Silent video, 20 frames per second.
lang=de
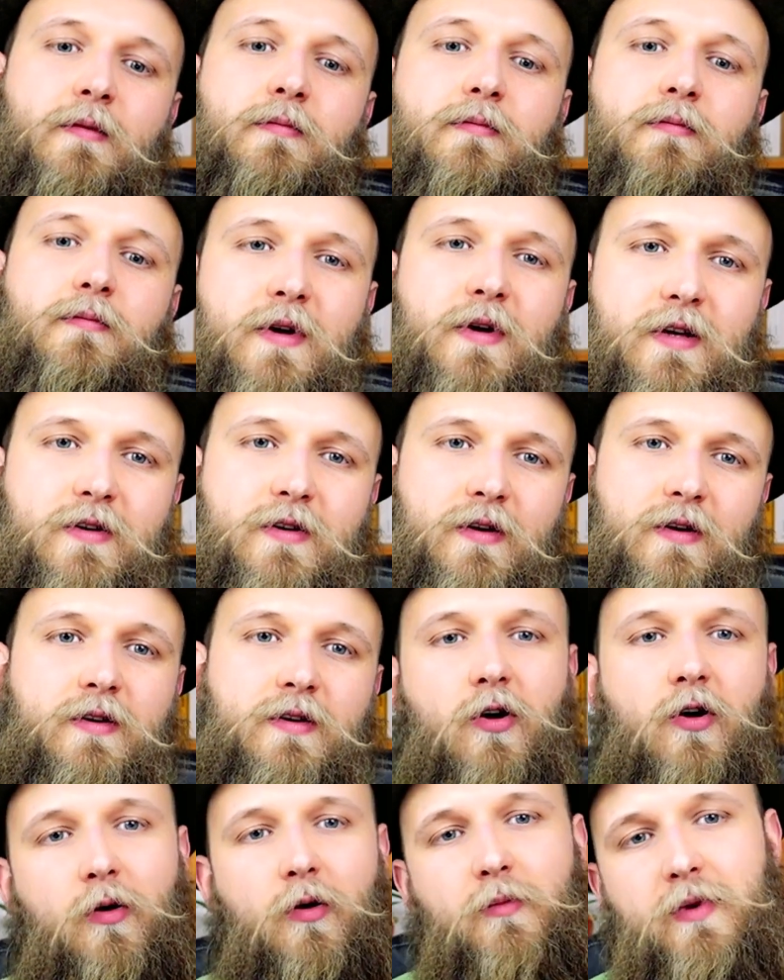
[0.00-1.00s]
mit
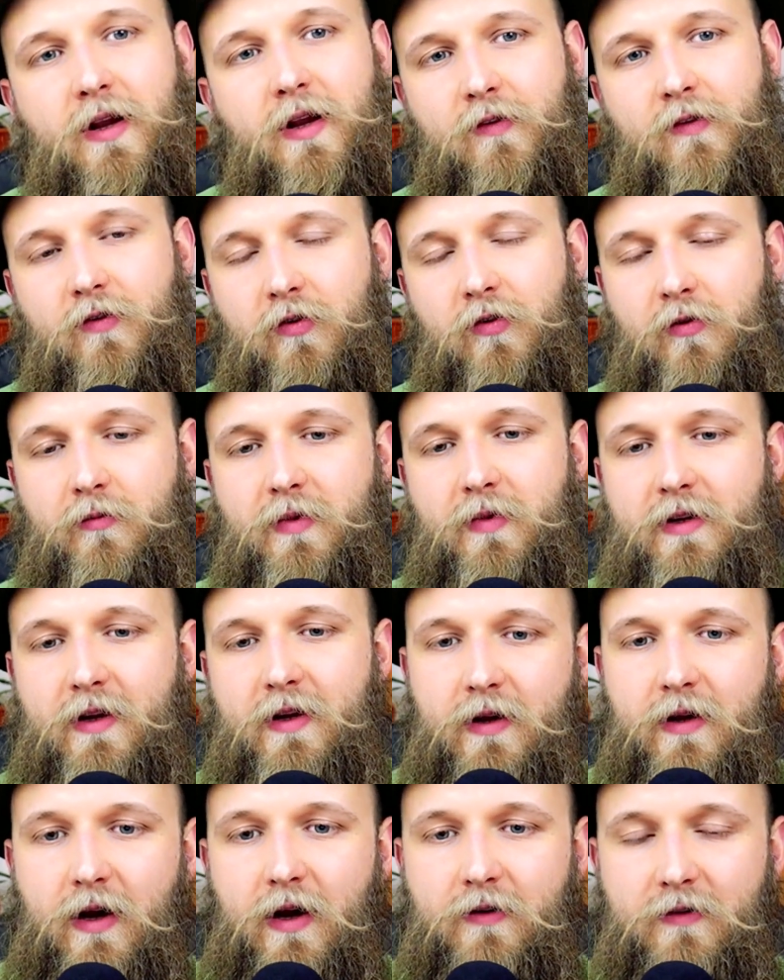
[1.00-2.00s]
in Kombination mit
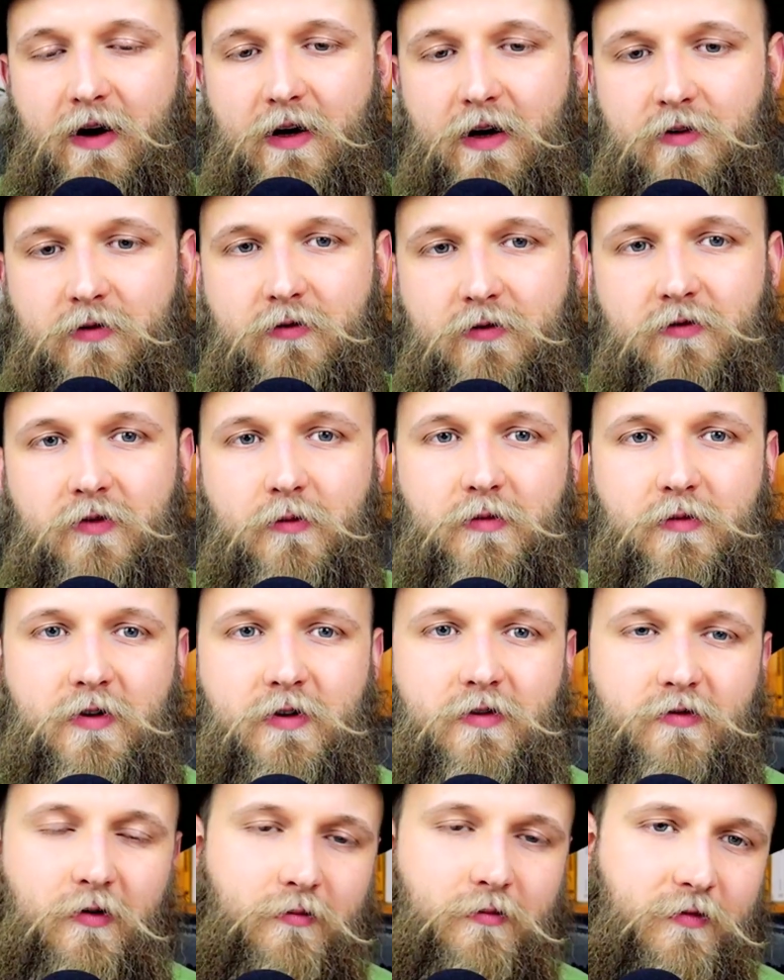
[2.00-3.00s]
der Erwartung vom,
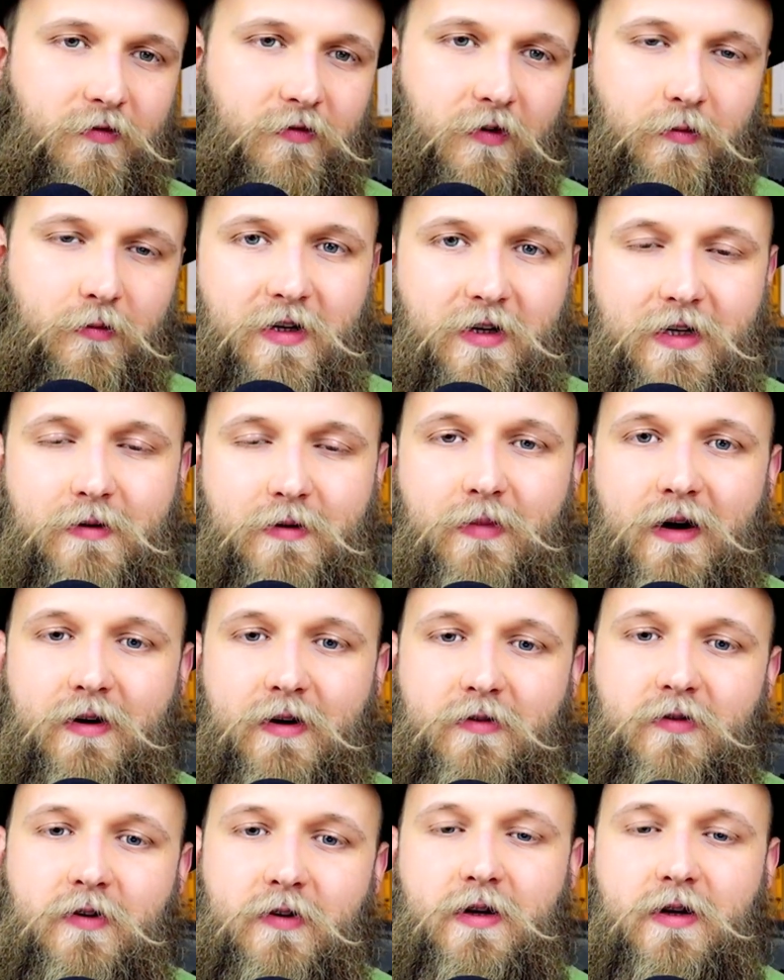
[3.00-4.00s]
vom, vom Klima,
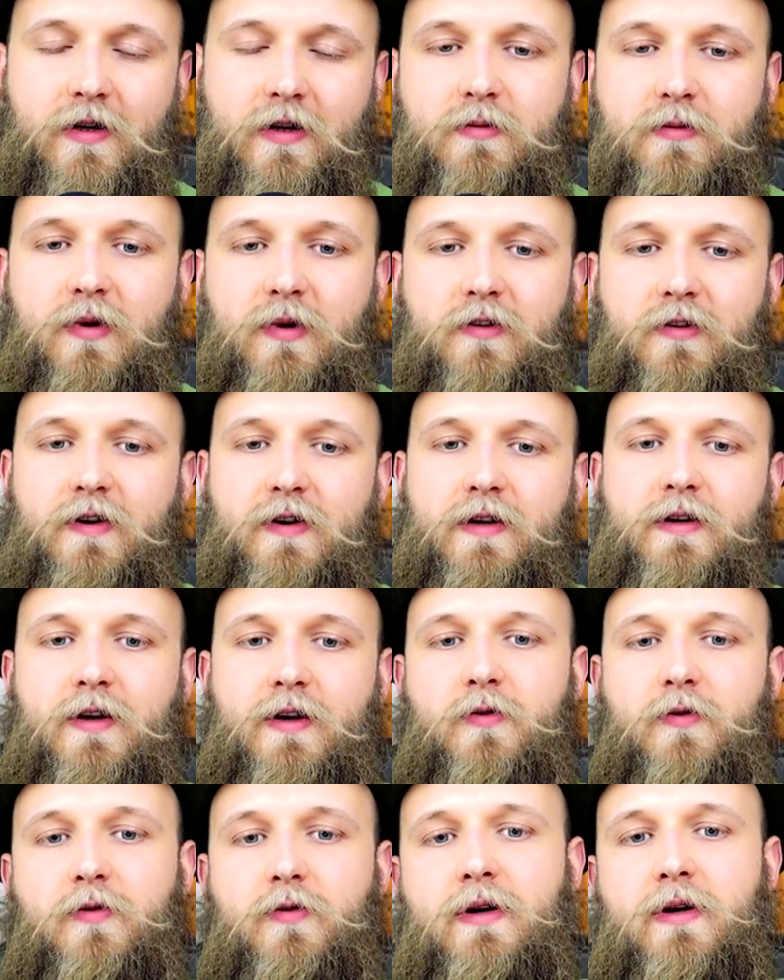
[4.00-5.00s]
von der
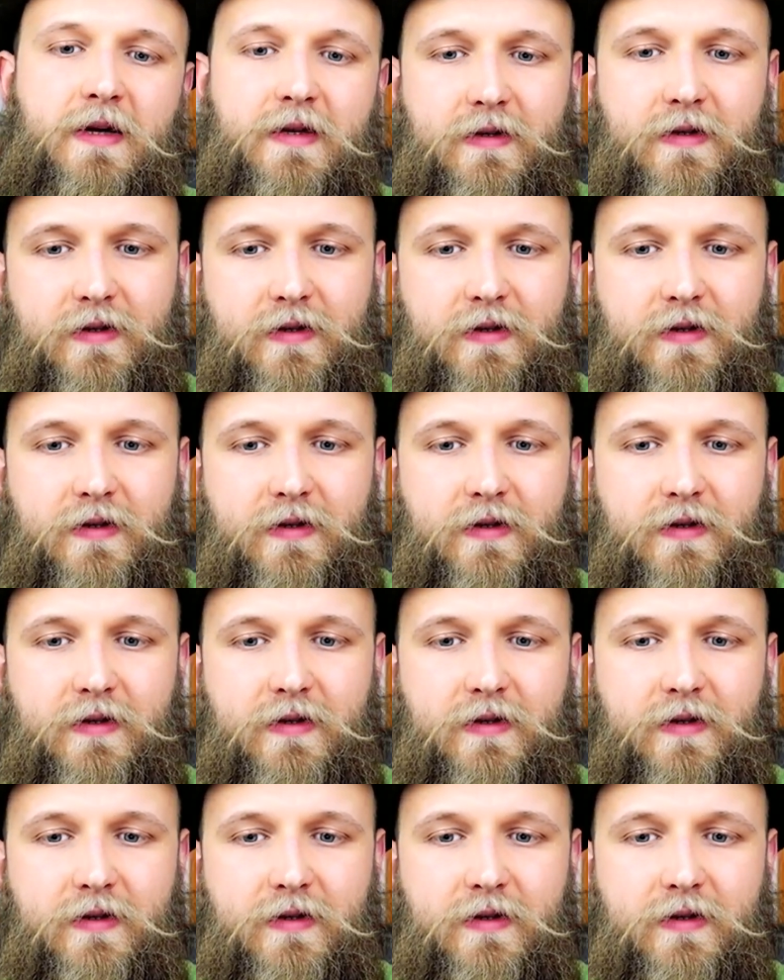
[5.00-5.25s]
Klimaveränderung.